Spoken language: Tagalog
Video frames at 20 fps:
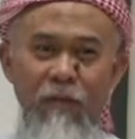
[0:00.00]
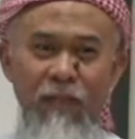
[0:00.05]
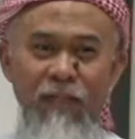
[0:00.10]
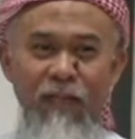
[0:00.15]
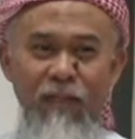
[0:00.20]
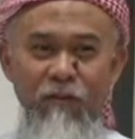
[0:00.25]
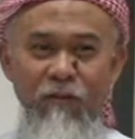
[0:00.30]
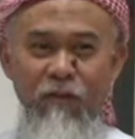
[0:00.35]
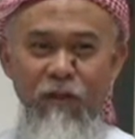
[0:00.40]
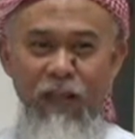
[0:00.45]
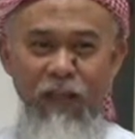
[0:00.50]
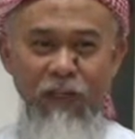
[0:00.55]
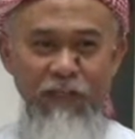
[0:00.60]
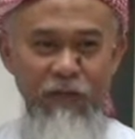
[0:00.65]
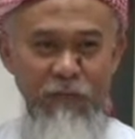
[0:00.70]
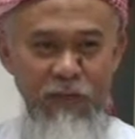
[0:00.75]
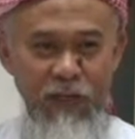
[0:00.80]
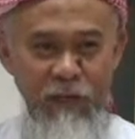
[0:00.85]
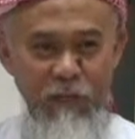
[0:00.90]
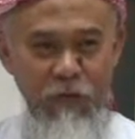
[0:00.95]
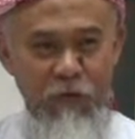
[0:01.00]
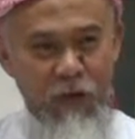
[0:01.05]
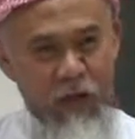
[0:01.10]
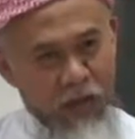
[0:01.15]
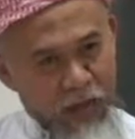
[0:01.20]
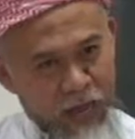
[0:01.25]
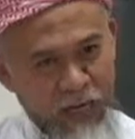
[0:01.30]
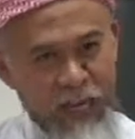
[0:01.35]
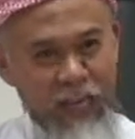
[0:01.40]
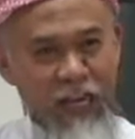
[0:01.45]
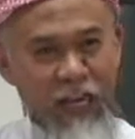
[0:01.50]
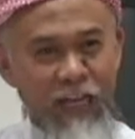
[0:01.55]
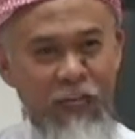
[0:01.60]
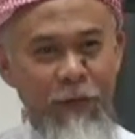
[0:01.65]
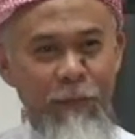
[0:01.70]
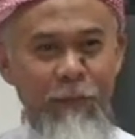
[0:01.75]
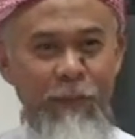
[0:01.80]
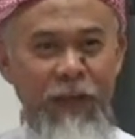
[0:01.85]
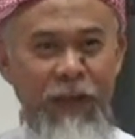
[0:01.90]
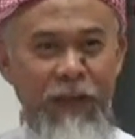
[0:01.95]
Badang huli, sabihin mo, halal
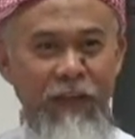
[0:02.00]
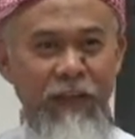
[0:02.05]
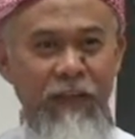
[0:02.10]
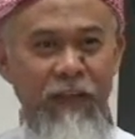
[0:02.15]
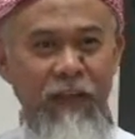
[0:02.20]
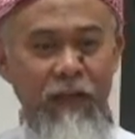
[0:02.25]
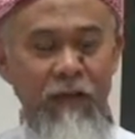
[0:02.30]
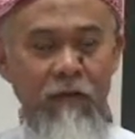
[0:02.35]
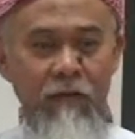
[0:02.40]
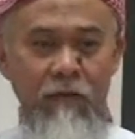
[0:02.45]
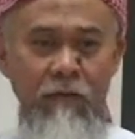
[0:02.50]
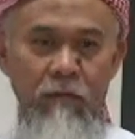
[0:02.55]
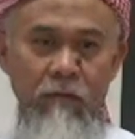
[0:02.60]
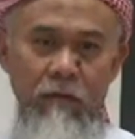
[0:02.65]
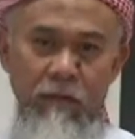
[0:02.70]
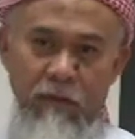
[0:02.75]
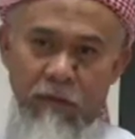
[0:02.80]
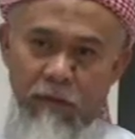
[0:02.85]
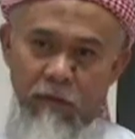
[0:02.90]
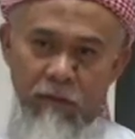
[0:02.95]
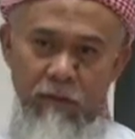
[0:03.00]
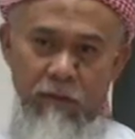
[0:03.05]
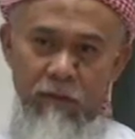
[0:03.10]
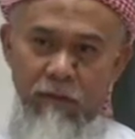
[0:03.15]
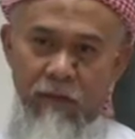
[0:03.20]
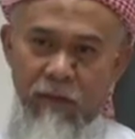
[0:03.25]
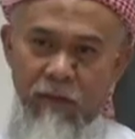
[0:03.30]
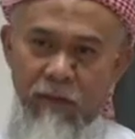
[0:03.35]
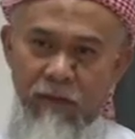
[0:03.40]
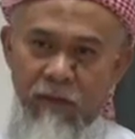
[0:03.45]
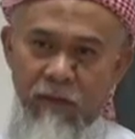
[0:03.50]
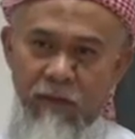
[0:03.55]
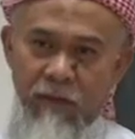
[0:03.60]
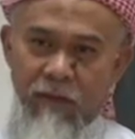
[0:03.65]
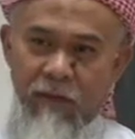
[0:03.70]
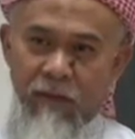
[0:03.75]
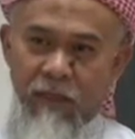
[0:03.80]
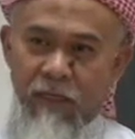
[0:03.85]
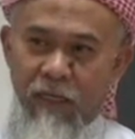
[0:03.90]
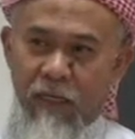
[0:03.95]
ang kambing. Eh? eh oh.
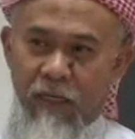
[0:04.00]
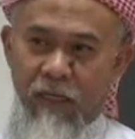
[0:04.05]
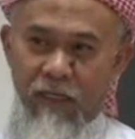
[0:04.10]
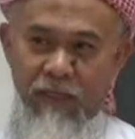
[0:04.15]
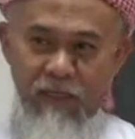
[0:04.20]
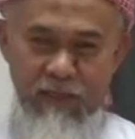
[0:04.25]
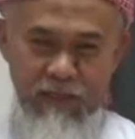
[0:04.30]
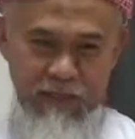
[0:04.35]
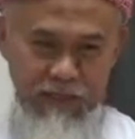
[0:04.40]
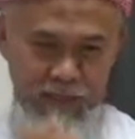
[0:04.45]
At